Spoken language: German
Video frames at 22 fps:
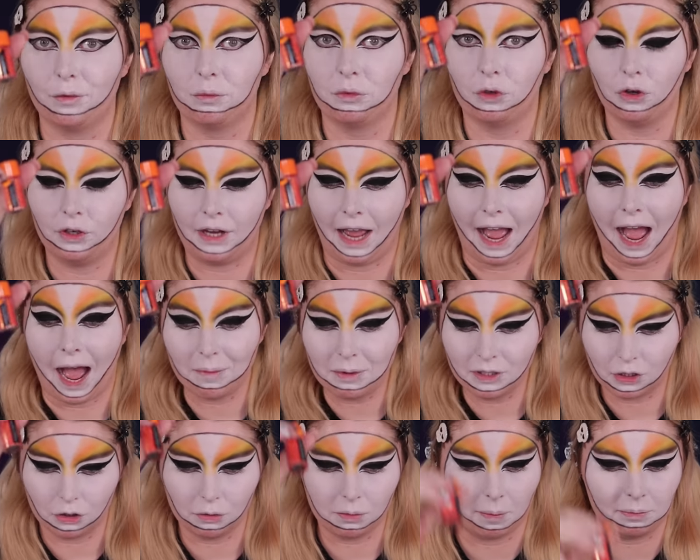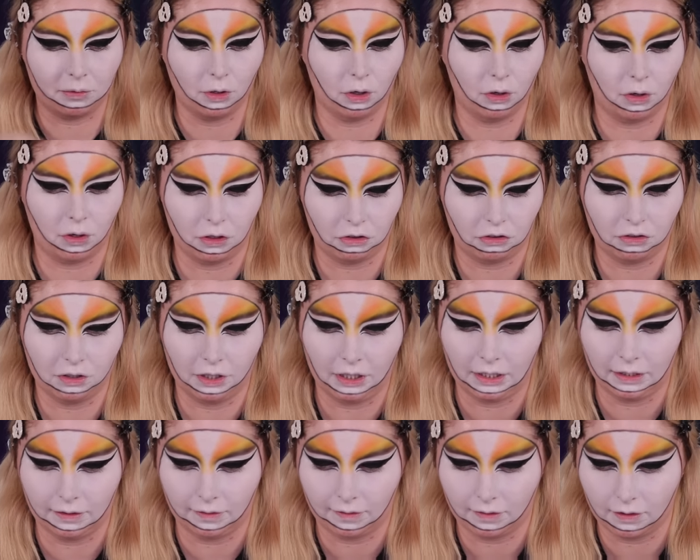Zum Glück habe ich überhaupt orangene
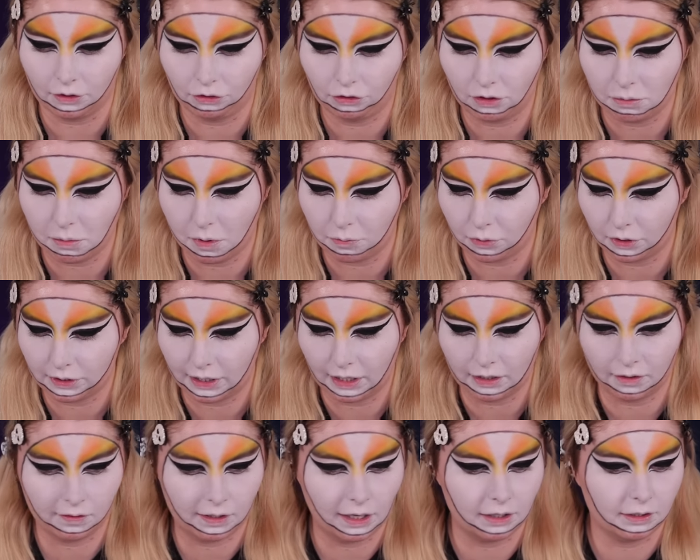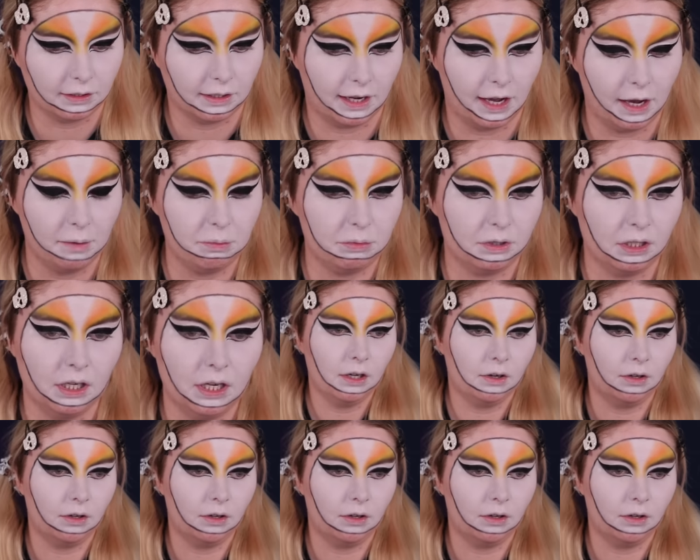Glitzer. Stell mal vor, ich hätte jetzt keinen gehabt.